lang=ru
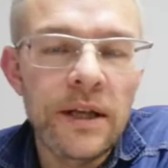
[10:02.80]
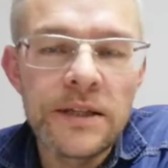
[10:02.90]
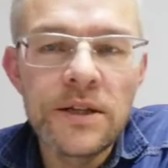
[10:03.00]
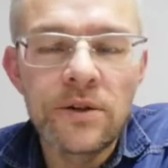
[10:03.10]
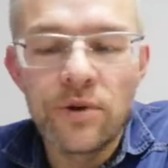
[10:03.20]

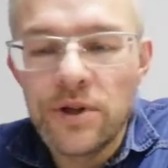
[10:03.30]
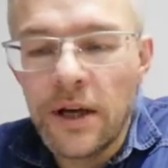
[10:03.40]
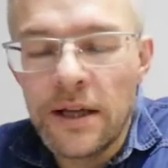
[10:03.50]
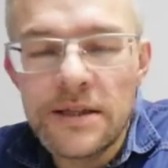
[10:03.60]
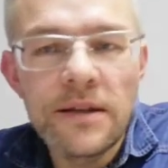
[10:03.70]

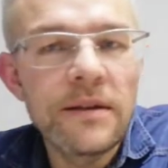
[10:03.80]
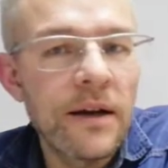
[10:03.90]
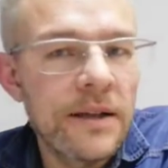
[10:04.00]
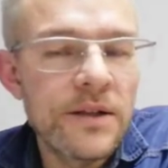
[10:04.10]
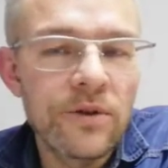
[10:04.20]
1.1,
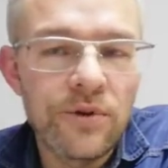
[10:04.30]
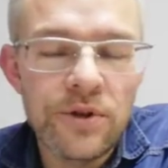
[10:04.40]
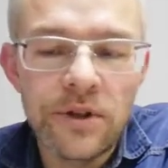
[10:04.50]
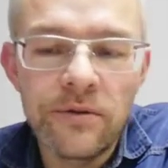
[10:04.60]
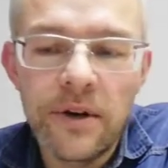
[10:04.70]

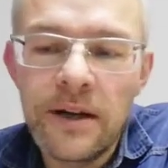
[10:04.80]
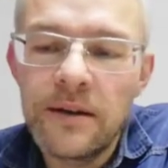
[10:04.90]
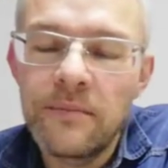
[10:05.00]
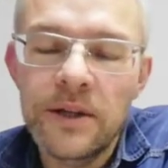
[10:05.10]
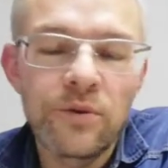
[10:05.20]
1.2,
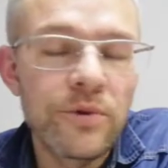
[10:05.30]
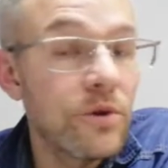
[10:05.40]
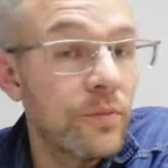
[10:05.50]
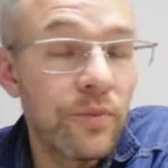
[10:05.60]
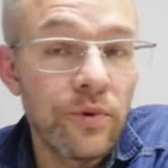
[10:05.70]
потом
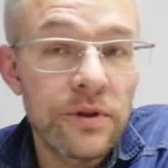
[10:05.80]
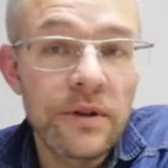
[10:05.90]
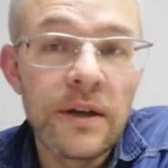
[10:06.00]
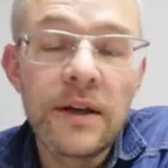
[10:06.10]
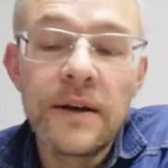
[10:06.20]
идет пункт
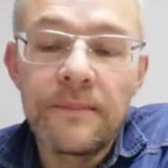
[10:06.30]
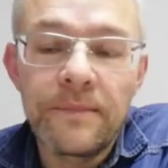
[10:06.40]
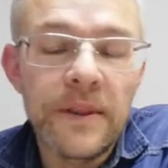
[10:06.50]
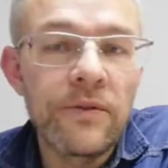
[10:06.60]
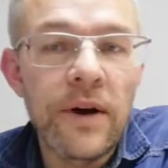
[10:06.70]

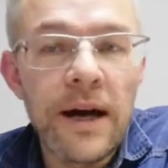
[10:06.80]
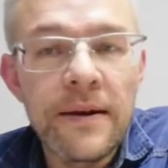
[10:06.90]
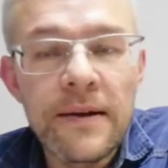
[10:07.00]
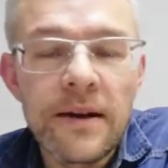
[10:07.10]
2,